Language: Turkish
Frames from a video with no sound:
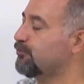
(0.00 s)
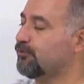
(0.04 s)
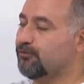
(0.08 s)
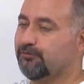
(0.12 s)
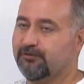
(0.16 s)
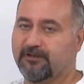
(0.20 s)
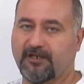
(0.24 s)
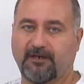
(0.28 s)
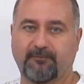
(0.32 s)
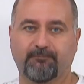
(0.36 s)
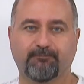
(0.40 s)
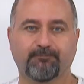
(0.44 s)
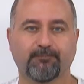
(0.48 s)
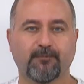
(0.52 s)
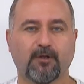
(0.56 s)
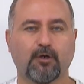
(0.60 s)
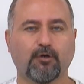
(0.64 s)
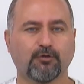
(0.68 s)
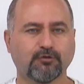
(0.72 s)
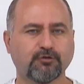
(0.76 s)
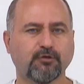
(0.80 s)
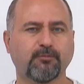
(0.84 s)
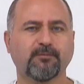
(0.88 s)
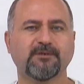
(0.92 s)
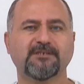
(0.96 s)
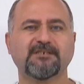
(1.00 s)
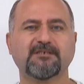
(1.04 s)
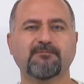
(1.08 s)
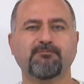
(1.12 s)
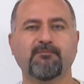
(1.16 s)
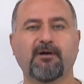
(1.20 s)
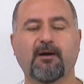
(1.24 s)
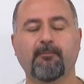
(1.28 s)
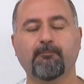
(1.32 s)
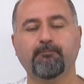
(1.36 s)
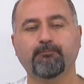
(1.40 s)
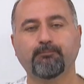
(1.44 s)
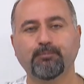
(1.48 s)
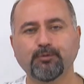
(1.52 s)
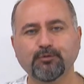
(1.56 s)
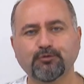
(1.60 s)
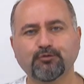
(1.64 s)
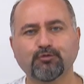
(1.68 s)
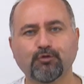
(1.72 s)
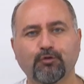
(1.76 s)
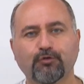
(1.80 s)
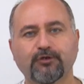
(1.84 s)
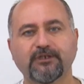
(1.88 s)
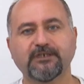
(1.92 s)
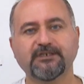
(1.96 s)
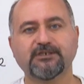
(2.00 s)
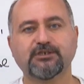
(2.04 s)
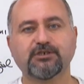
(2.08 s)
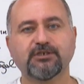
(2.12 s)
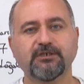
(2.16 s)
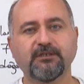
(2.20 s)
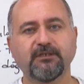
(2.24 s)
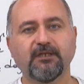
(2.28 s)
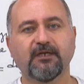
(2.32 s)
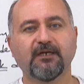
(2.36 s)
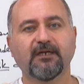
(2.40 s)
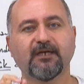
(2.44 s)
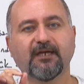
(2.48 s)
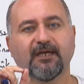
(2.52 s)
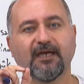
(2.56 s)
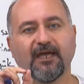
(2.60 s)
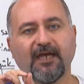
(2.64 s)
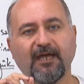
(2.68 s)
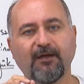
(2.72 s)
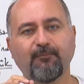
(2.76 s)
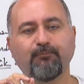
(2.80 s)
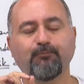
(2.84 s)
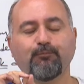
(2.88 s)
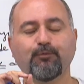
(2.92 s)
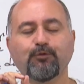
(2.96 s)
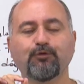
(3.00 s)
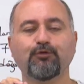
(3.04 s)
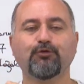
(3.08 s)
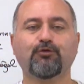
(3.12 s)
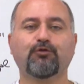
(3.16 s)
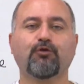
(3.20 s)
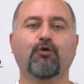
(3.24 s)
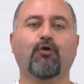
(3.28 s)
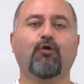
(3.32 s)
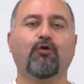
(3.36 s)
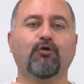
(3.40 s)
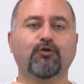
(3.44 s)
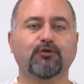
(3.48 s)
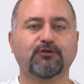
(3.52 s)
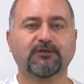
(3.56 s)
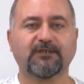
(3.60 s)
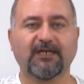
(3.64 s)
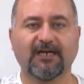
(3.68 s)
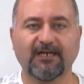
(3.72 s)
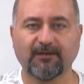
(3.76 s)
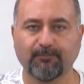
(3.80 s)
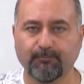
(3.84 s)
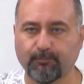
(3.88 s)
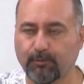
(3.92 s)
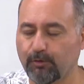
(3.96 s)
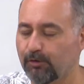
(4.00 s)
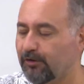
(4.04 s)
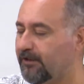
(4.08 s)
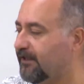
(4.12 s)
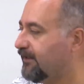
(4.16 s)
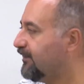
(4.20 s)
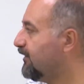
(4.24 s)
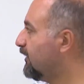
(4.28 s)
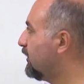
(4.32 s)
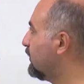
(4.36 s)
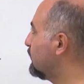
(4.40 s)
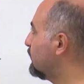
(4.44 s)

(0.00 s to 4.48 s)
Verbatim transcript: zorundayım. Otomatikman bu soru için en büyük ortak böleni